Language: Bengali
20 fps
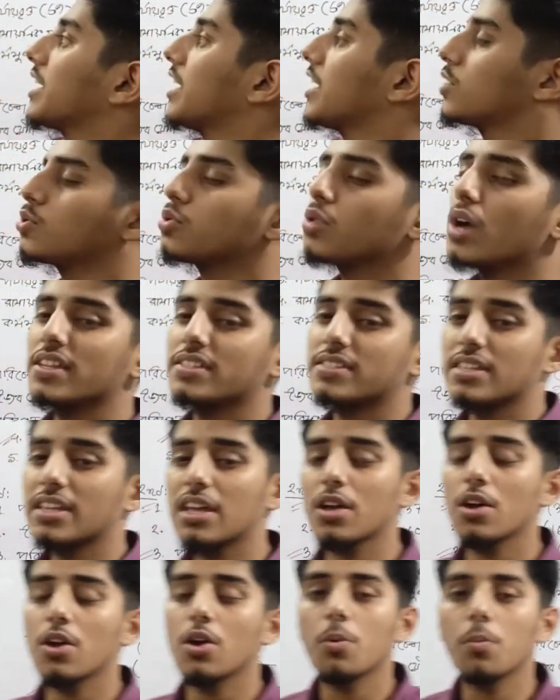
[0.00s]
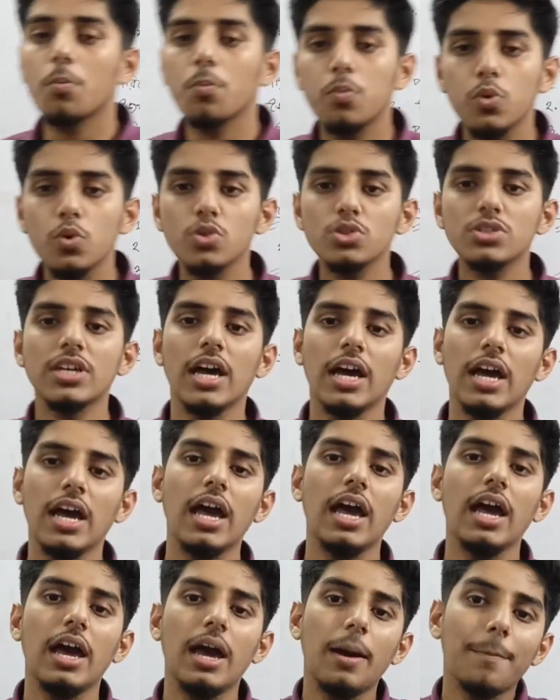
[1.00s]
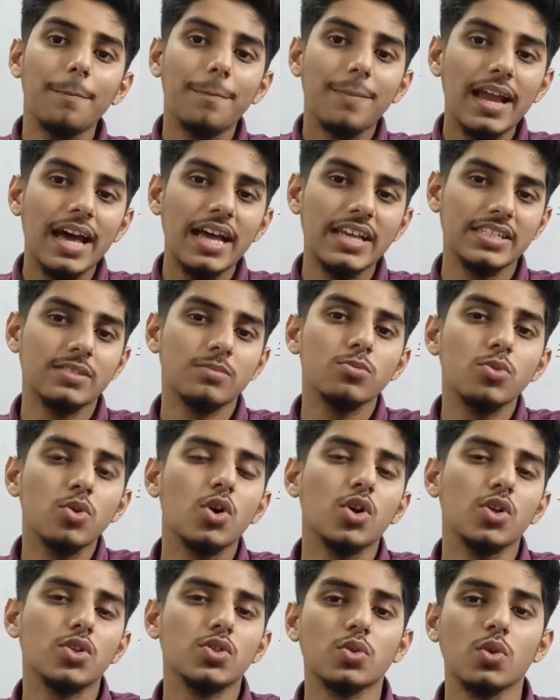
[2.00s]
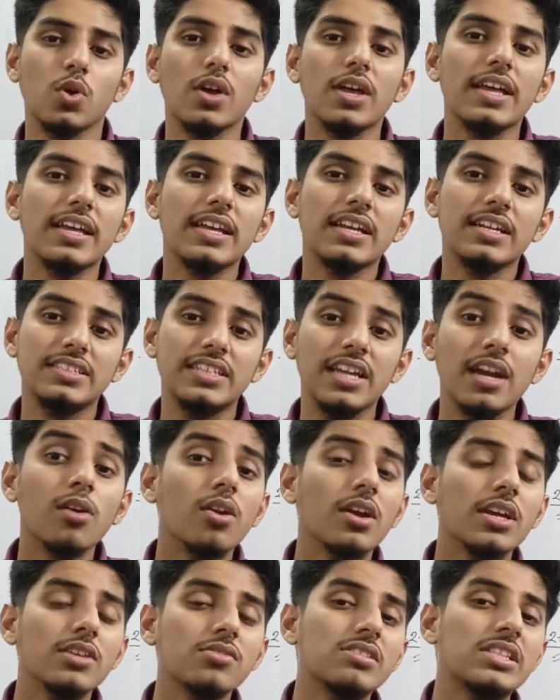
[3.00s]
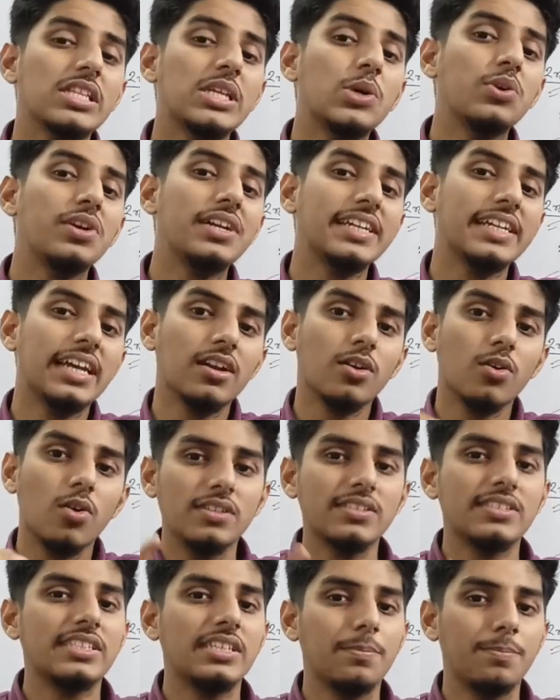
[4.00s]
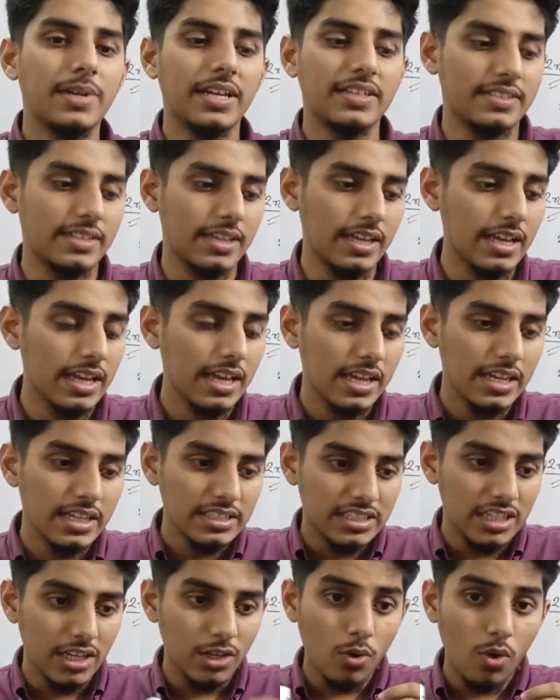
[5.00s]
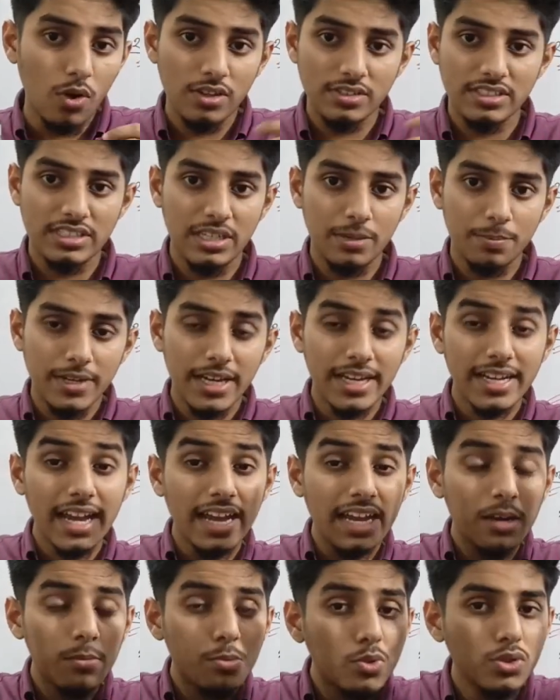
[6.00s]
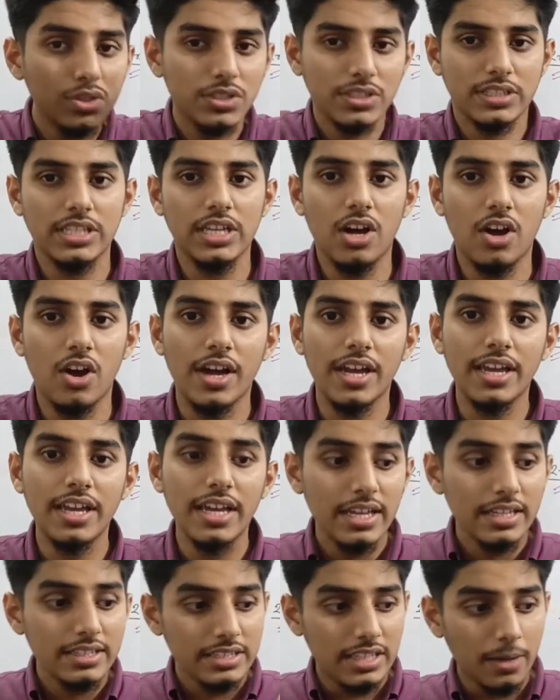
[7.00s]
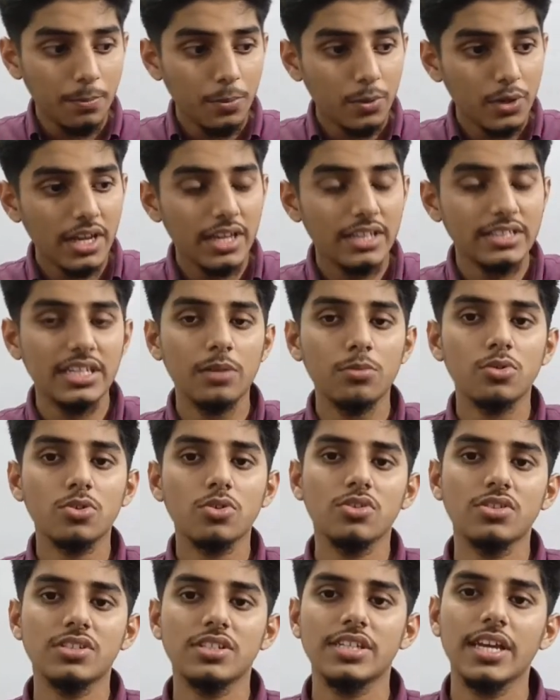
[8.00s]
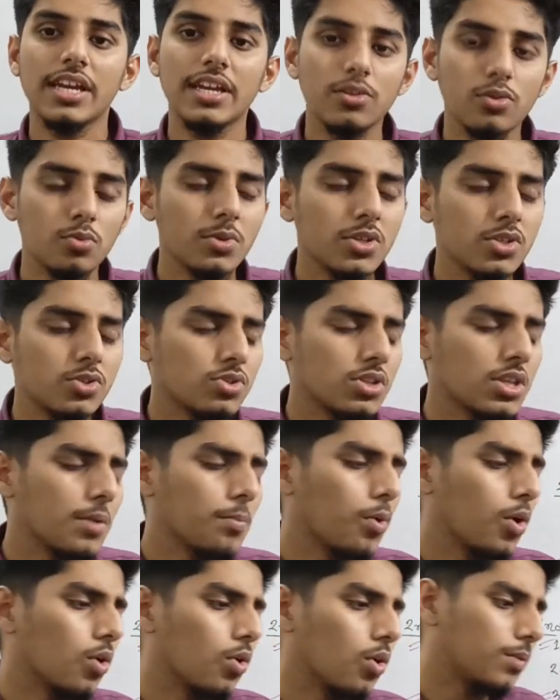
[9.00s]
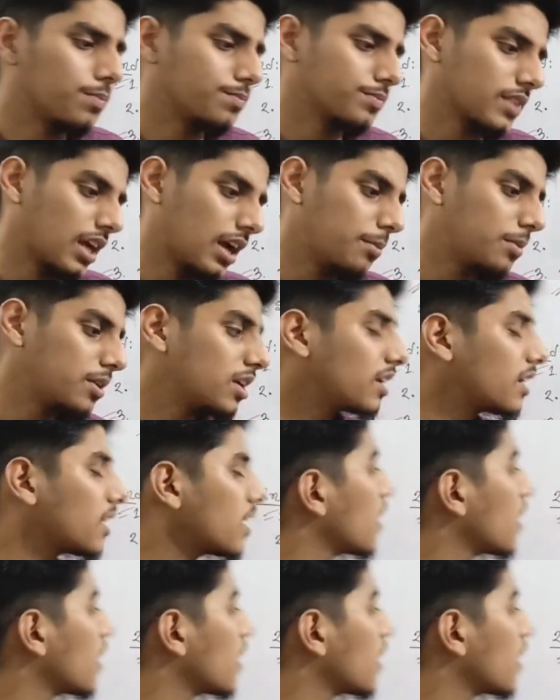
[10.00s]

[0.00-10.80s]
কিছু আছে বুঝা প্লাস মুখস্থ যেগুলো কিছু থিওরিটিক্যাল কনসেপ্ট আছে সেই কনসেপ্টটাকে আগে বুঝতে হয় তারপরে যেমন হচ্ছে তুমি যদি বলো আমি